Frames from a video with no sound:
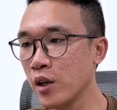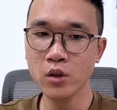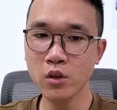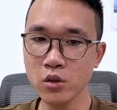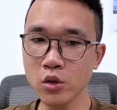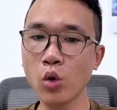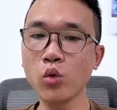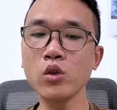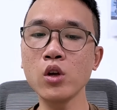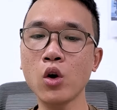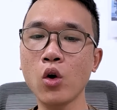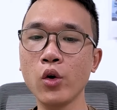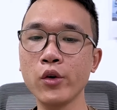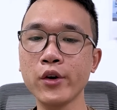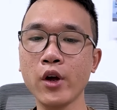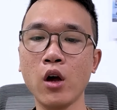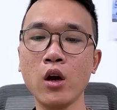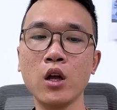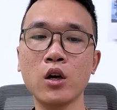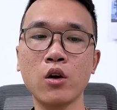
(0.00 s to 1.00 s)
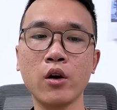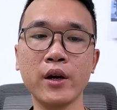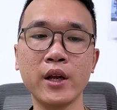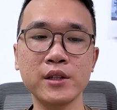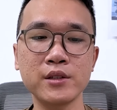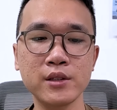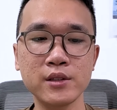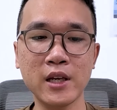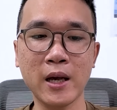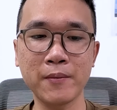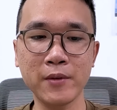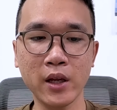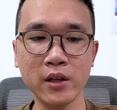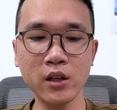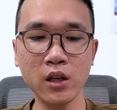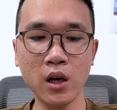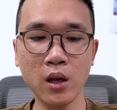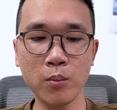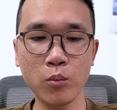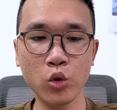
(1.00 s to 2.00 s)
Đúng như Khôi nói là con này sẽ cảm giác như
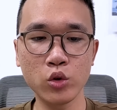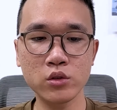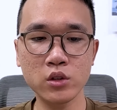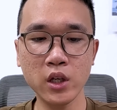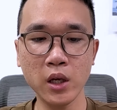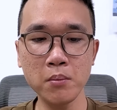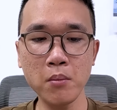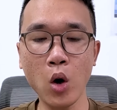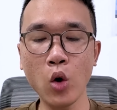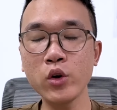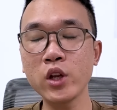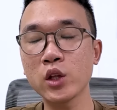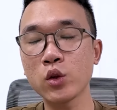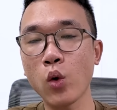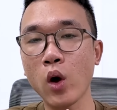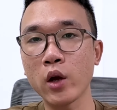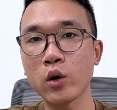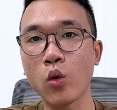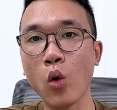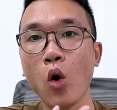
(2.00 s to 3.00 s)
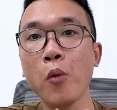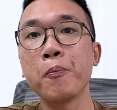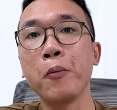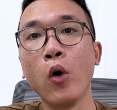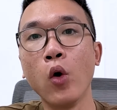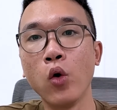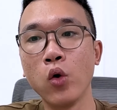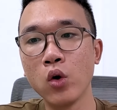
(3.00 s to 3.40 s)
là một cái mẫu điện thoại của Oppo